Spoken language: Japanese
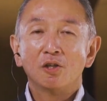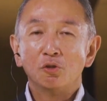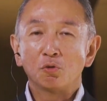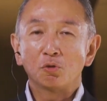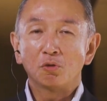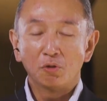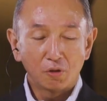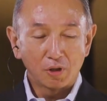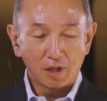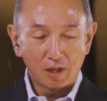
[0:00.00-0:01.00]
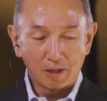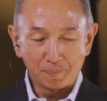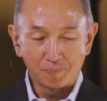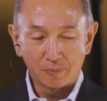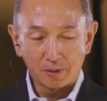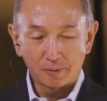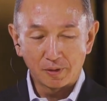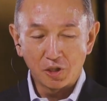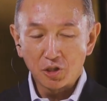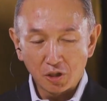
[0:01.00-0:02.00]
いうことを
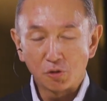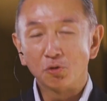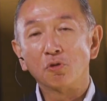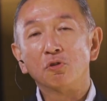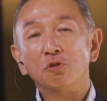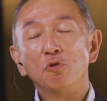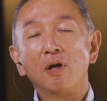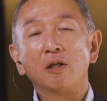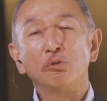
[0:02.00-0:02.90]
意識するというのは